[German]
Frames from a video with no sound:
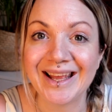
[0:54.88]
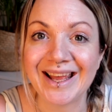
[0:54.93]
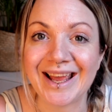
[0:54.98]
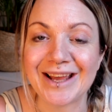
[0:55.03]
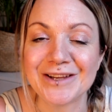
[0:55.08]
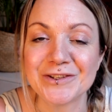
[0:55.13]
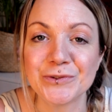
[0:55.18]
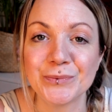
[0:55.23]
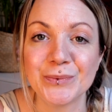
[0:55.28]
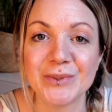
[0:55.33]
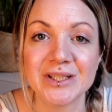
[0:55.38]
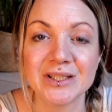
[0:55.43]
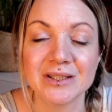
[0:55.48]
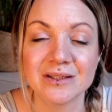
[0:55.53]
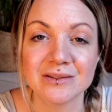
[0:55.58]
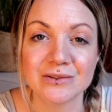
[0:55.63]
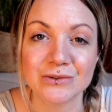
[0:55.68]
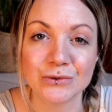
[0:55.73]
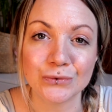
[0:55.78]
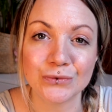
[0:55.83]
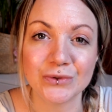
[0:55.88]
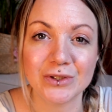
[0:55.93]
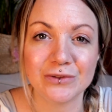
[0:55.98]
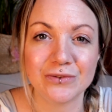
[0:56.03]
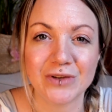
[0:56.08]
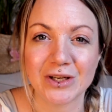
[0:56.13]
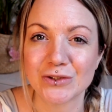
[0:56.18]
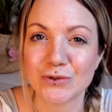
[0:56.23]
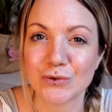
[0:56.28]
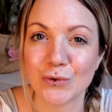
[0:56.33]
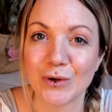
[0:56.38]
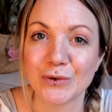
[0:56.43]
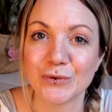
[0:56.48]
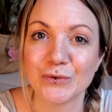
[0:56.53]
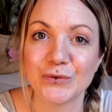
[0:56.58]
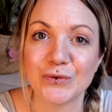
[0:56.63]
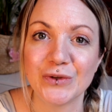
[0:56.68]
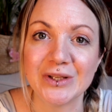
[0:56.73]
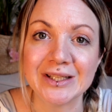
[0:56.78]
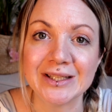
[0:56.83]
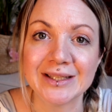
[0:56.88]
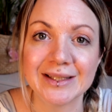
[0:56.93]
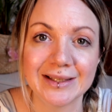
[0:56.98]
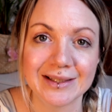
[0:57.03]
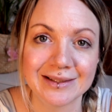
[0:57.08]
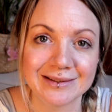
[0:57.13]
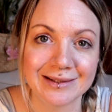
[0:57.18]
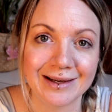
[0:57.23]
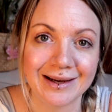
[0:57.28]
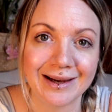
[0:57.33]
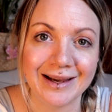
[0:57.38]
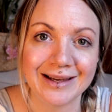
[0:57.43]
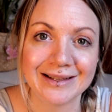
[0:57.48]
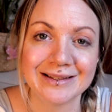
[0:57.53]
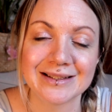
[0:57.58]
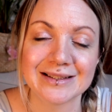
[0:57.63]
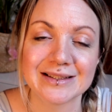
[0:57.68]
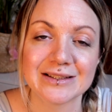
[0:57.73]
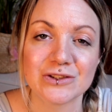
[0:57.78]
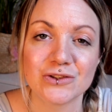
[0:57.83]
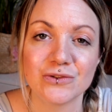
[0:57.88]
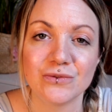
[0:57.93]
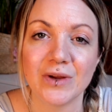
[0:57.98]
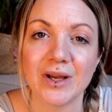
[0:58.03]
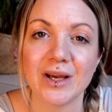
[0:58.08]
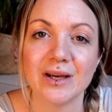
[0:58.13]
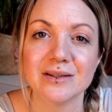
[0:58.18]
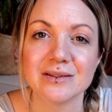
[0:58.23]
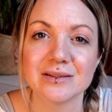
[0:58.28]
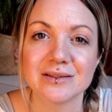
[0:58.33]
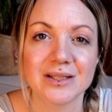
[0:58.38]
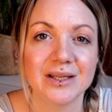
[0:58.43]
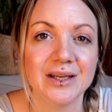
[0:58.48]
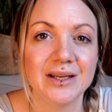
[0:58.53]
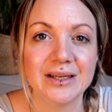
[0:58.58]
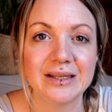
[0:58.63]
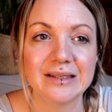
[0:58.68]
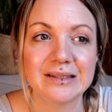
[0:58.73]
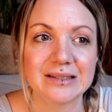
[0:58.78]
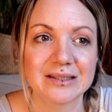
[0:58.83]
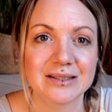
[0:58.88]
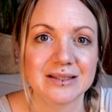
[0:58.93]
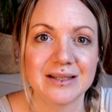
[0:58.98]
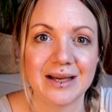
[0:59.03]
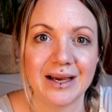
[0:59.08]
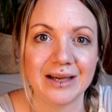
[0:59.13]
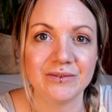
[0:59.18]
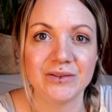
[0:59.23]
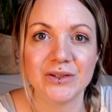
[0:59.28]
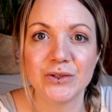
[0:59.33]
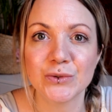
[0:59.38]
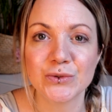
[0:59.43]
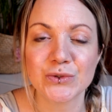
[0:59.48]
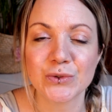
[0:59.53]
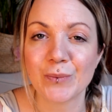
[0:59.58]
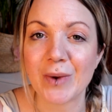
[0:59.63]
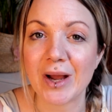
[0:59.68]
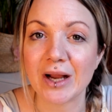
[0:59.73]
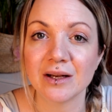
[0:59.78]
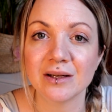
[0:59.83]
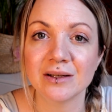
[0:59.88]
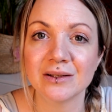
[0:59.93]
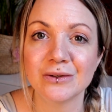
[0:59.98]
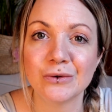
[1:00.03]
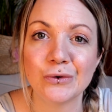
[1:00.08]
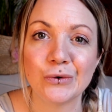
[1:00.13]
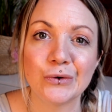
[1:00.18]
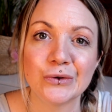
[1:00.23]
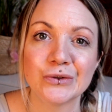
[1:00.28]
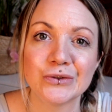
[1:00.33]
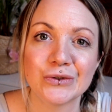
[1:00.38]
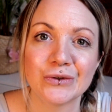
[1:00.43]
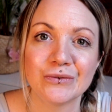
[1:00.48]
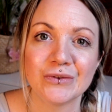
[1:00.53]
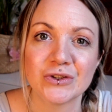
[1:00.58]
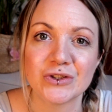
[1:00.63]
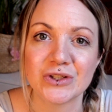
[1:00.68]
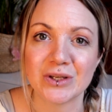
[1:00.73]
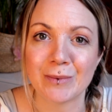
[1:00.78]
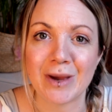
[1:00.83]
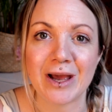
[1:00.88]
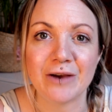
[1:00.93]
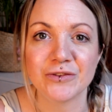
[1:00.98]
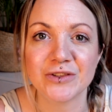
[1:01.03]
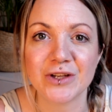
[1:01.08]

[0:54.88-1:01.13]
Es spielen so viele Faktoren, finde ich, da rein, dass es schwer ist, das in einem Video zu packen und irgendwie ein Schema F